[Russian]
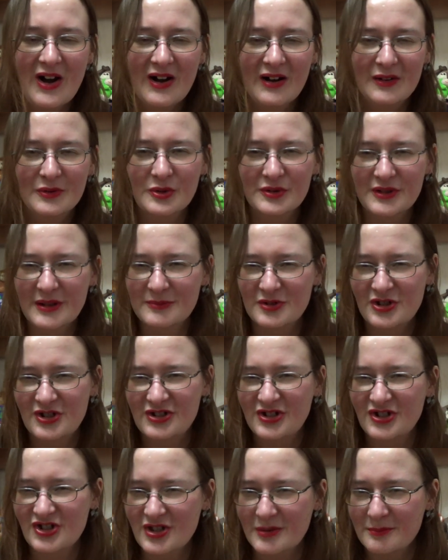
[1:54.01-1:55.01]
Но там
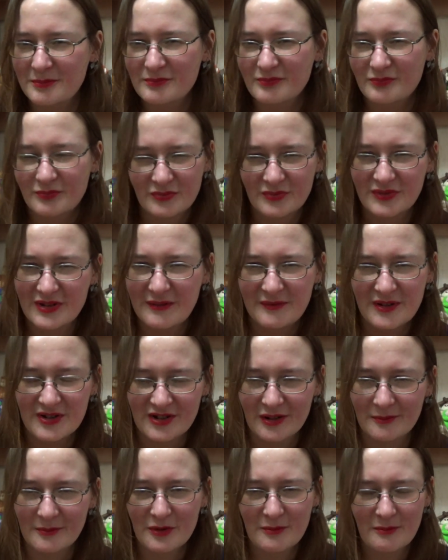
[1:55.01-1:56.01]
частично
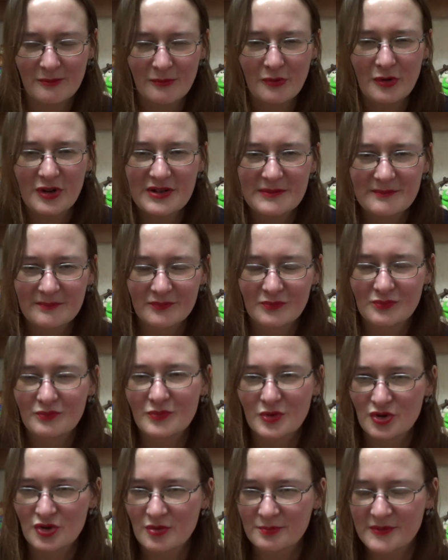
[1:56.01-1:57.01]
довесок был мой,
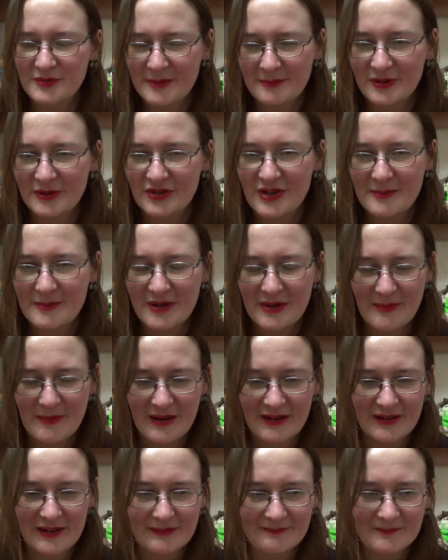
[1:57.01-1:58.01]
чтобы добить до
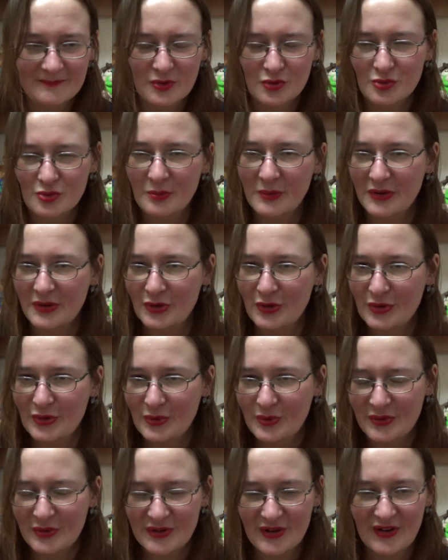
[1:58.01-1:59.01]
минимальной суммы
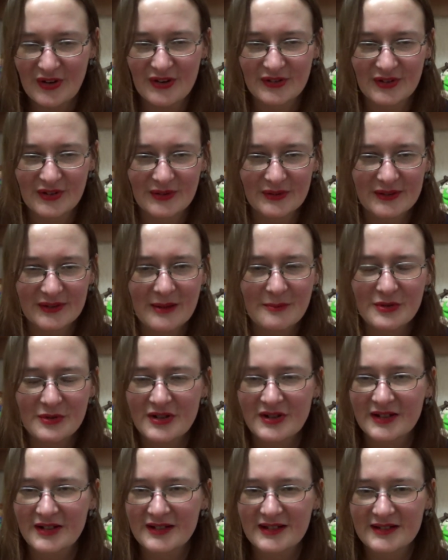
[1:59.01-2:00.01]
заказа. Там у
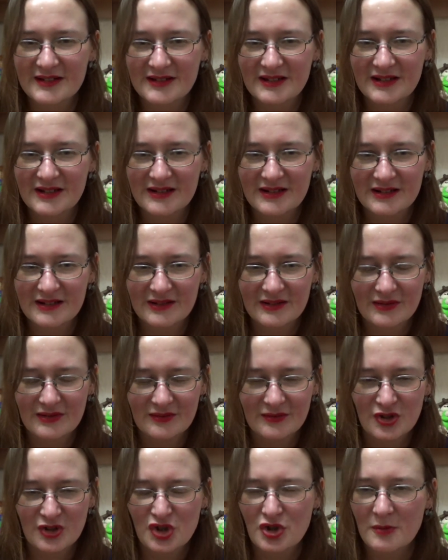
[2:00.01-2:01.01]
них какие-то
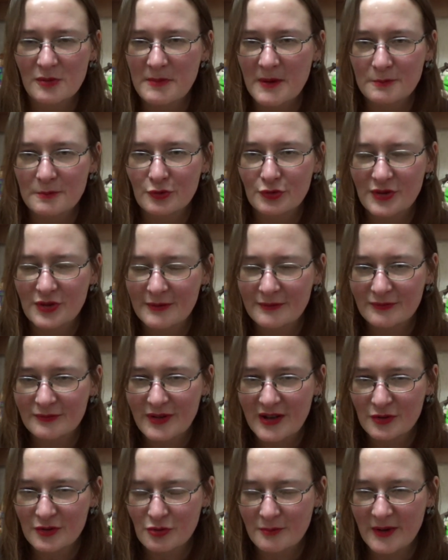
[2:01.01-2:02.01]
э, еще попутно
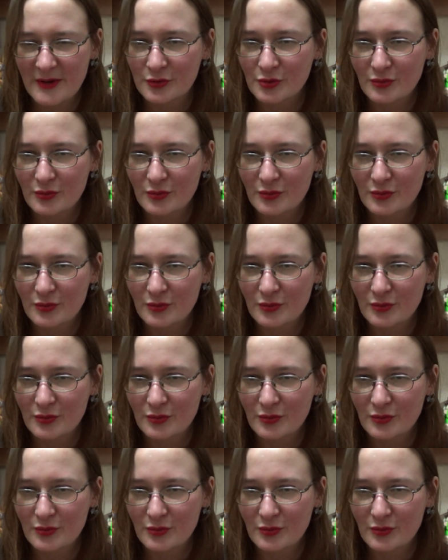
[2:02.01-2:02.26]
на эту базу